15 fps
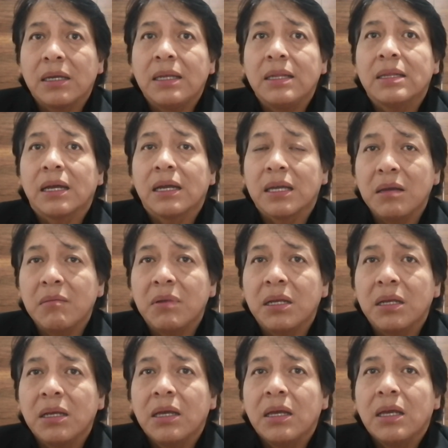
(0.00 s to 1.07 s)
intangible,
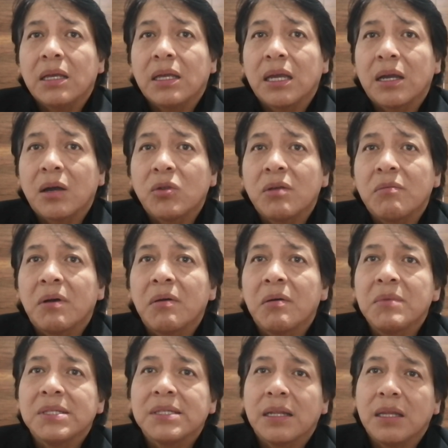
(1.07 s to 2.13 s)
que cautivaba
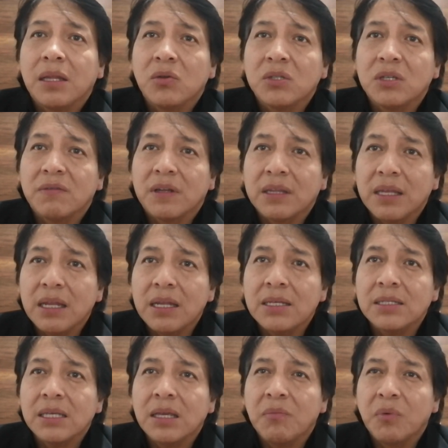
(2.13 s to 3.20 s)
mis sentidos
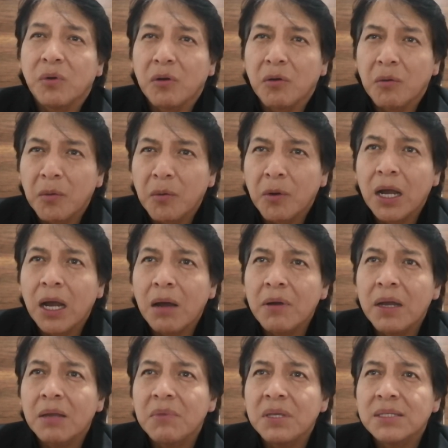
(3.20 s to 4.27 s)
infantiles y provocaba
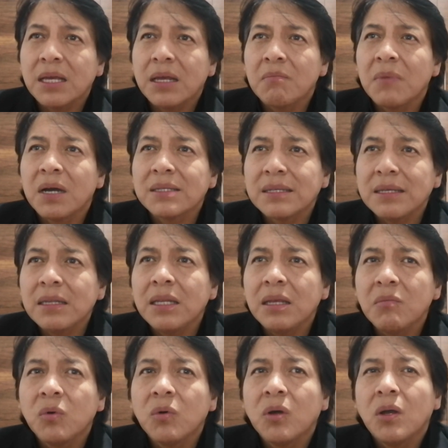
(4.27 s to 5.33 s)
en mi ser más
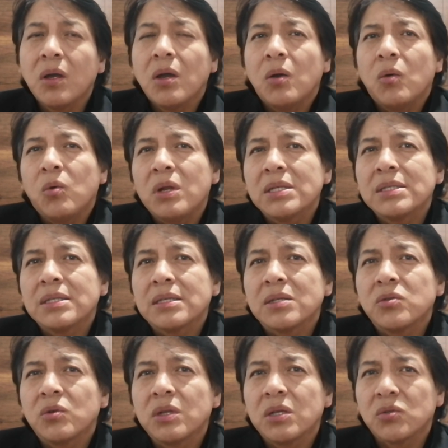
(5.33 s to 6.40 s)
íntimo una
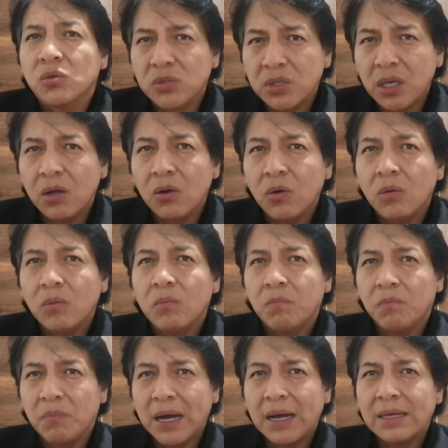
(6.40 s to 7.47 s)
sensación de sosiego,
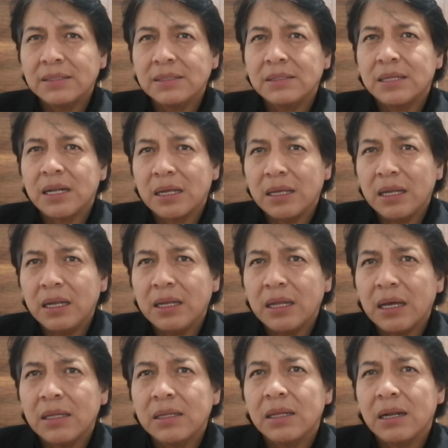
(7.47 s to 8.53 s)
paz,
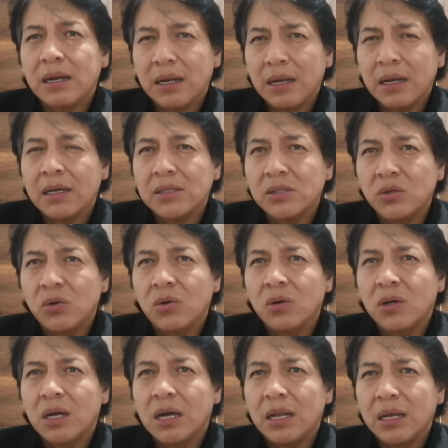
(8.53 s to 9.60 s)
tranquilidad,
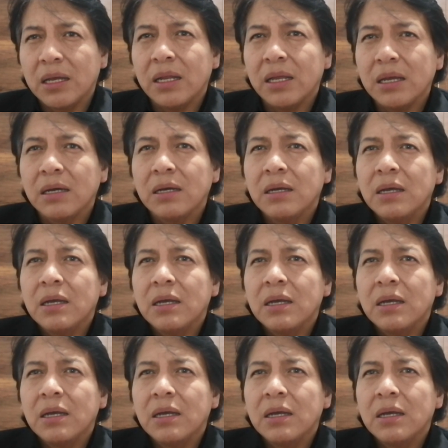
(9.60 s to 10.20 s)
relajación, alegría